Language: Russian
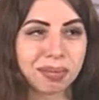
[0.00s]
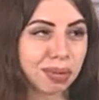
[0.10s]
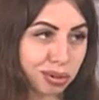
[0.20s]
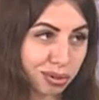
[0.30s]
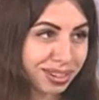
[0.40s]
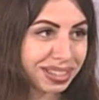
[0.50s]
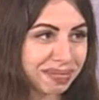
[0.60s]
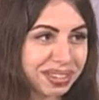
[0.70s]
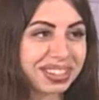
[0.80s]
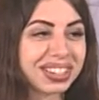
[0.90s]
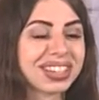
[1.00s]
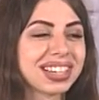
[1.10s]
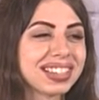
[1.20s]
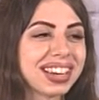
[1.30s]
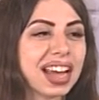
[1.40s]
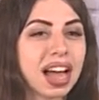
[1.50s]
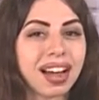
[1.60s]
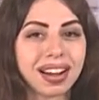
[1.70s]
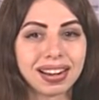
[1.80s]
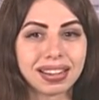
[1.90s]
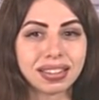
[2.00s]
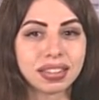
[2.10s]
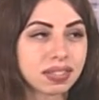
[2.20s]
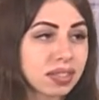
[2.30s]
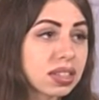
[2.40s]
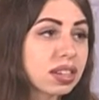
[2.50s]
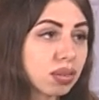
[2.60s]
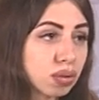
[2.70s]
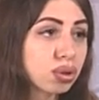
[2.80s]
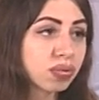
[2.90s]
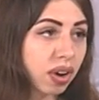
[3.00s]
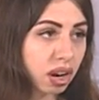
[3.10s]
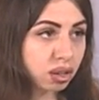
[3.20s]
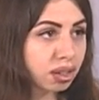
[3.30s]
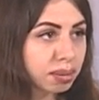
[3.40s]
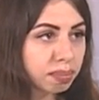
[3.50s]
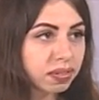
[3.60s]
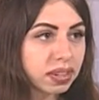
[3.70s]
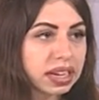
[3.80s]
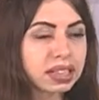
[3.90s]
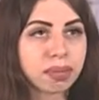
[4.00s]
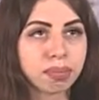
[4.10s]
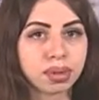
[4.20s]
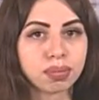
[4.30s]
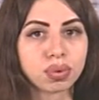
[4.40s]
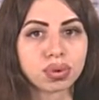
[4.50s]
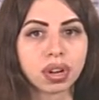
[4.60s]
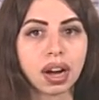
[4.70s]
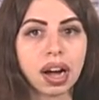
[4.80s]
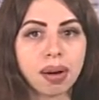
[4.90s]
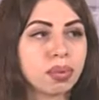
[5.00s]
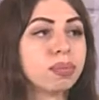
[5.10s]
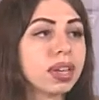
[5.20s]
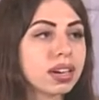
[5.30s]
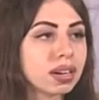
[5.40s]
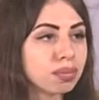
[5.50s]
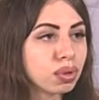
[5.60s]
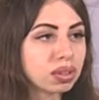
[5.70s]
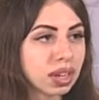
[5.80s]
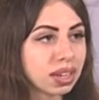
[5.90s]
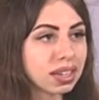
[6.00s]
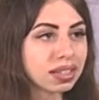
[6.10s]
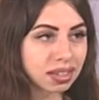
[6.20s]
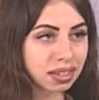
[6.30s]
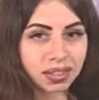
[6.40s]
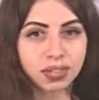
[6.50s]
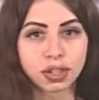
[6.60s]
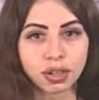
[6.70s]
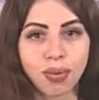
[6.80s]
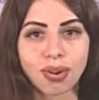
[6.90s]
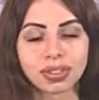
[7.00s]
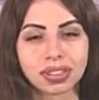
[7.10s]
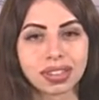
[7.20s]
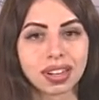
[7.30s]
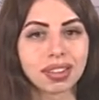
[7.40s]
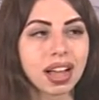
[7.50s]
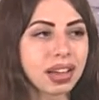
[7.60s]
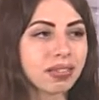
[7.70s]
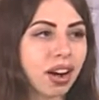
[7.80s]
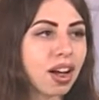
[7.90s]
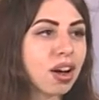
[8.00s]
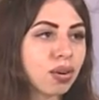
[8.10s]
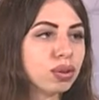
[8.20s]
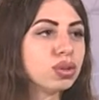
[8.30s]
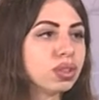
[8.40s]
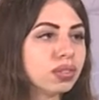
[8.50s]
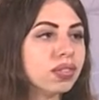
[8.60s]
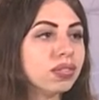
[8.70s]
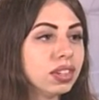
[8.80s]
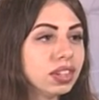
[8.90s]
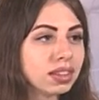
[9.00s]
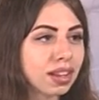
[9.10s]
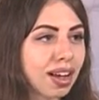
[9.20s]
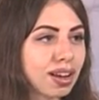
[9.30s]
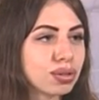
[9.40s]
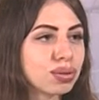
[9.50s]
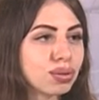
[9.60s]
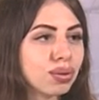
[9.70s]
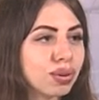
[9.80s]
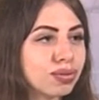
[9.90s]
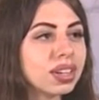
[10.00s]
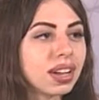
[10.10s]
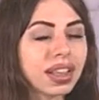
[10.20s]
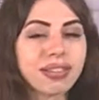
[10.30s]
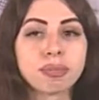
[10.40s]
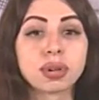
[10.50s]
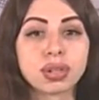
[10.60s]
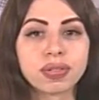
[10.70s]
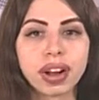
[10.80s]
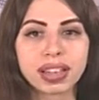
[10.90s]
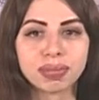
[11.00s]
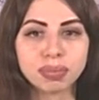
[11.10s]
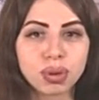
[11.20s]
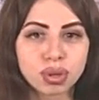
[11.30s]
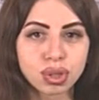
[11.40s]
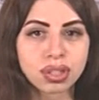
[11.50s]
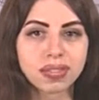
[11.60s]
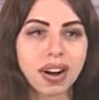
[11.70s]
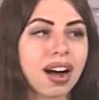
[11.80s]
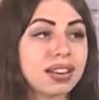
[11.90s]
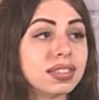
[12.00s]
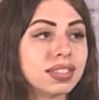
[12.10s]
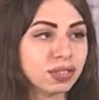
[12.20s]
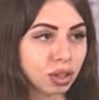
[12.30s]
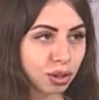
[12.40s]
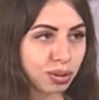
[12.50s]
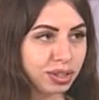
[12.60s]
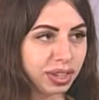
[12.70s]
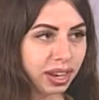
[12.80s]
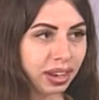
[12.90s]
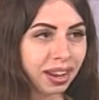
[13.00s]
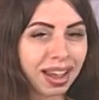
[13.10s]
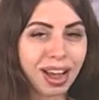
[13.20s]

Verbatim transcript: большое за приглашение. А, действительно, очень важное направление, потому что по мере работы Агенции развития города Николаева очень видно, что в Николаеве проживает множество активных людей,